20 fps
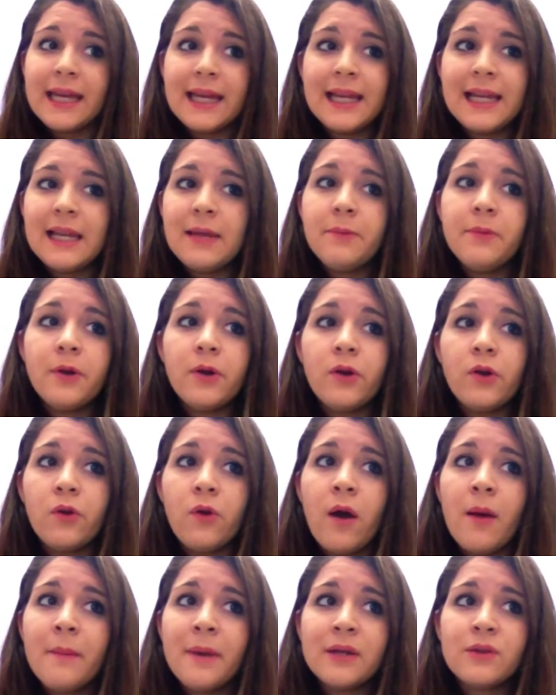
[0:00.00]
il libro
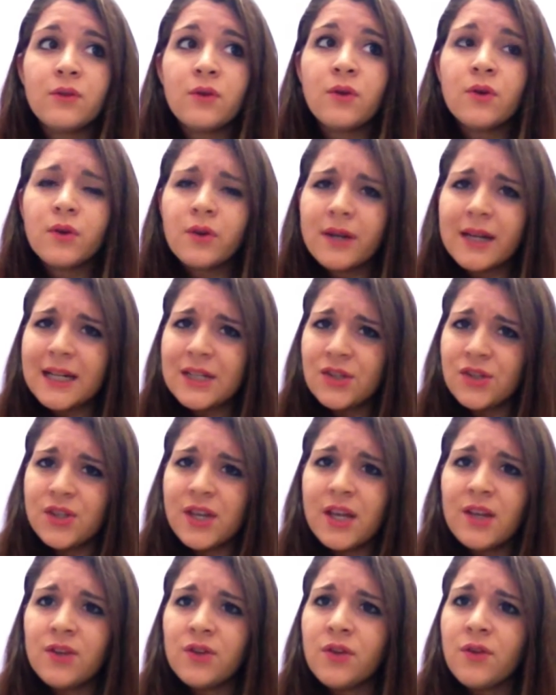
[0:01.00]
l'ho amato ancora
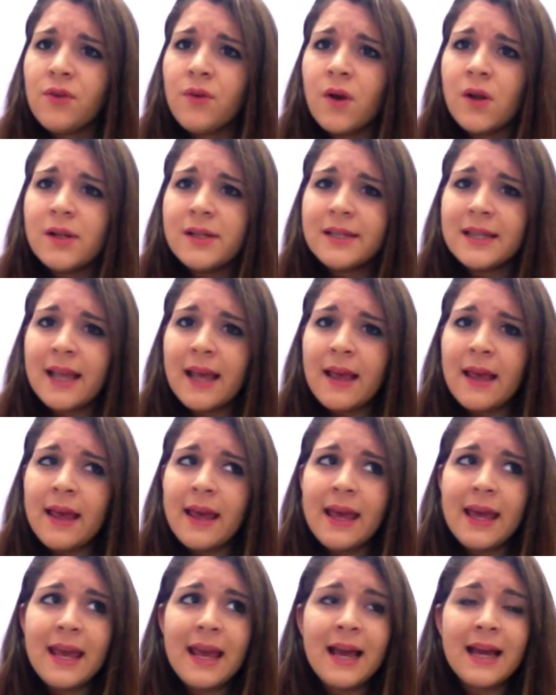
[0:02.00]
cento
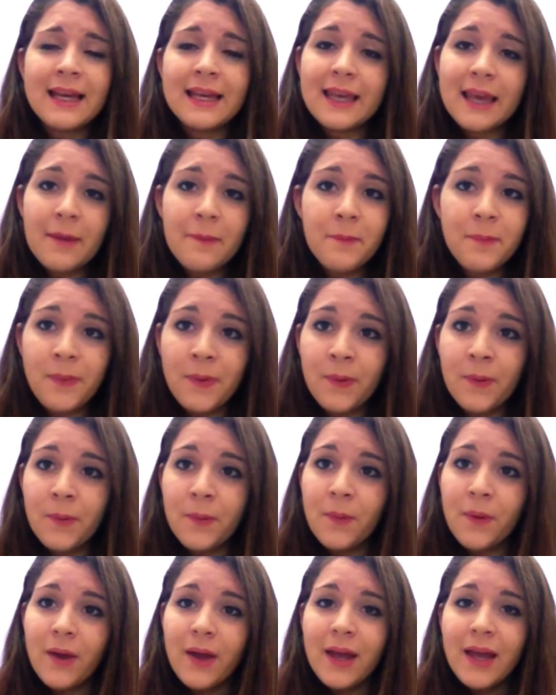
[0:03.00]
volte e anche più